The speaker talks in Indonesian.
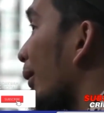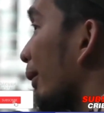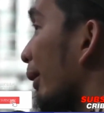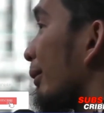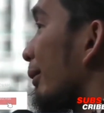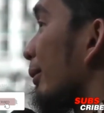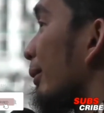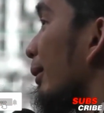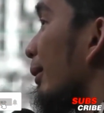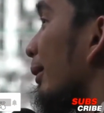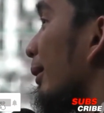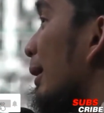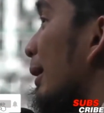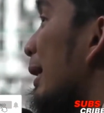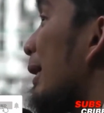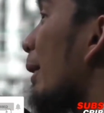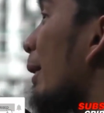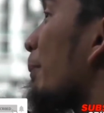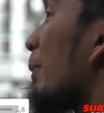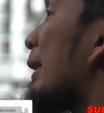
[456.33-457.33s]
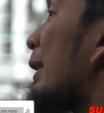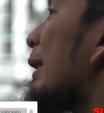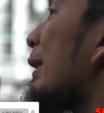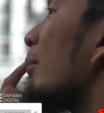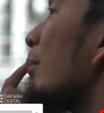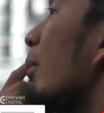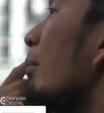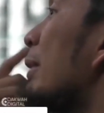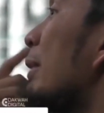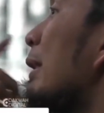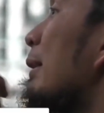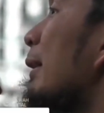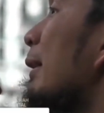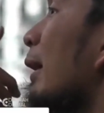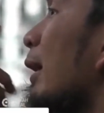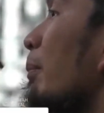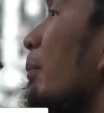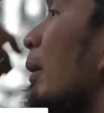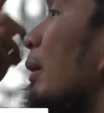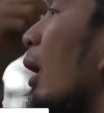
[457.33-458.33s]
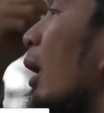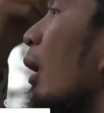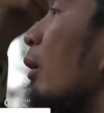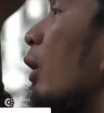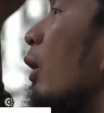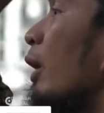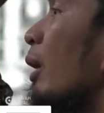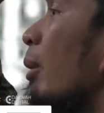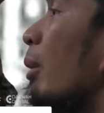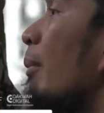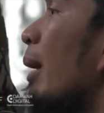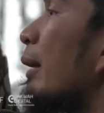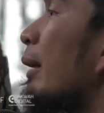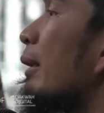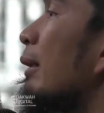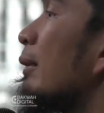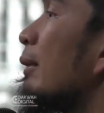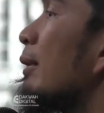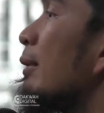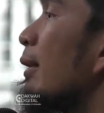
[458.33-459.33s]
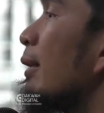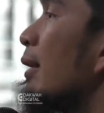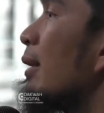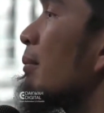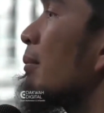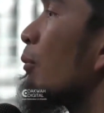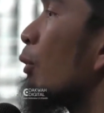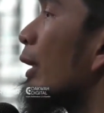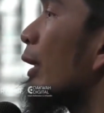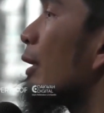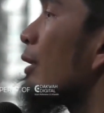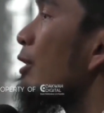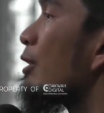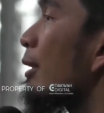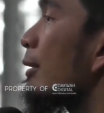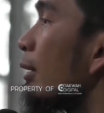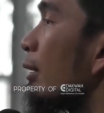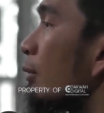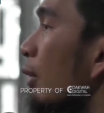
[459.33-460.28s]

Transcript: hak orang lain. Tapi kita meminta kepada Allah yang memanggil kita, boleh